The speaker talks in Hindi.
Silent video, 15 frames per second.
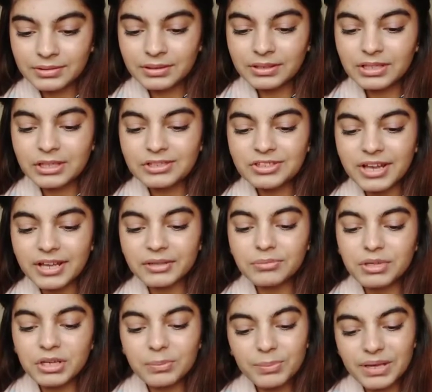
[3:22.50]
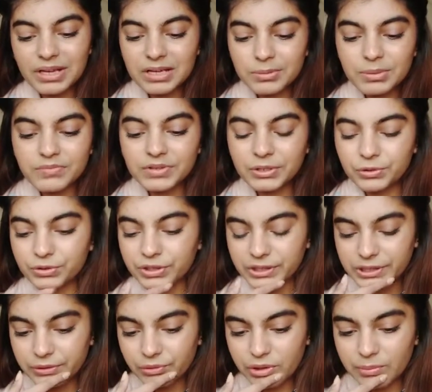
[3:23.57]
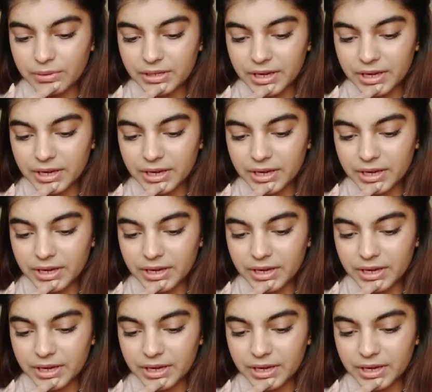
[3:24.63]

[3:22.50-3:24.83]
इनकी शायद मैंने पहले भी वीडियो देखी हुई है